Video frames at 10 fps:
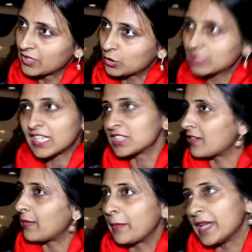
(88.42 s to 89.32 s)
तो इसका
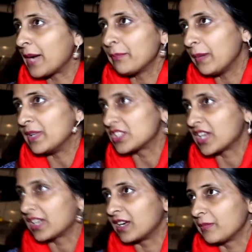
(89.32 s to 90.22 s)
जवाब अपने आप में मिल
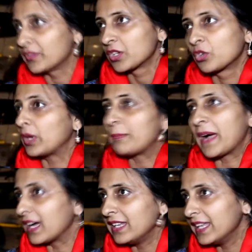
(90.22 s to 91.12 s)
जाएगा कोई
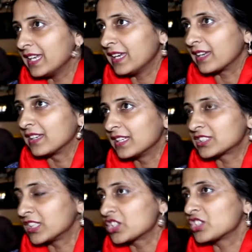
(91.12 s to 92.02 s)
पागल नहीं है इस
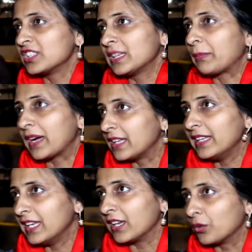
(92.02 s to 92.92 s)
देश की जनता पागल
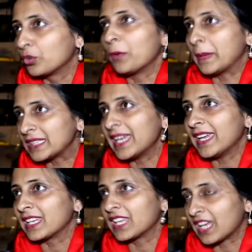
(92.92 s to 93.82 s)
नहीं है उनको पता
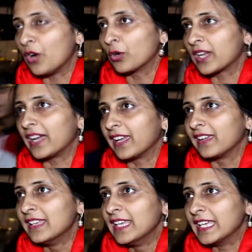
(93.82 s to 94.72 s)
है कि क्या हो रहा है
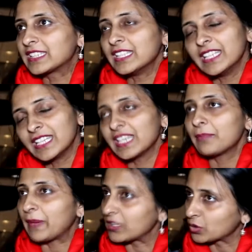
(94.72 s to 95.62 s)
इसीलिए ये
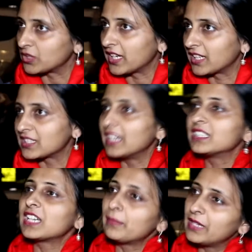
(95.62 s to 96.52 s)
पास हो जाएगा जहाँ
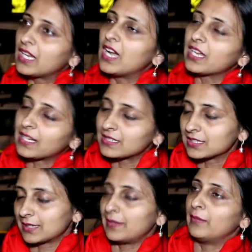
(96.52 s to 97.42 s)
तक आपने कहा कि
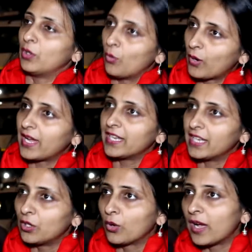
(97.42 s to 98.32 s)
राज्यसभा में होगा या
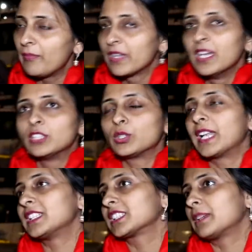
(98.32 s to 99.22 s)
नहीं होगा तो
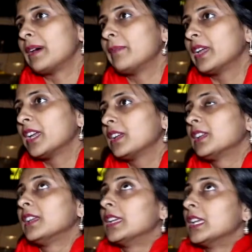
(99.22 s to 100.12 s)
राज्यसभा में
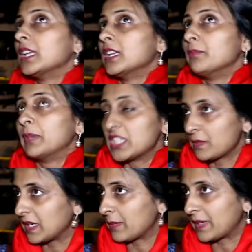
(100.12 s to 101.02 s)

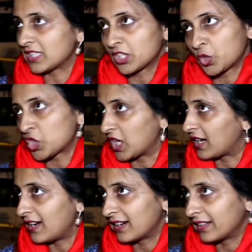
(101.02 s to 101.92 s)
बीजेपी के पास छः
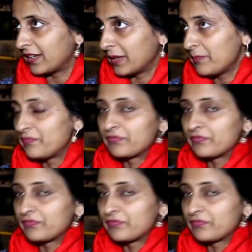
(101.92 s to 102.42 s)
का आंकड़ा है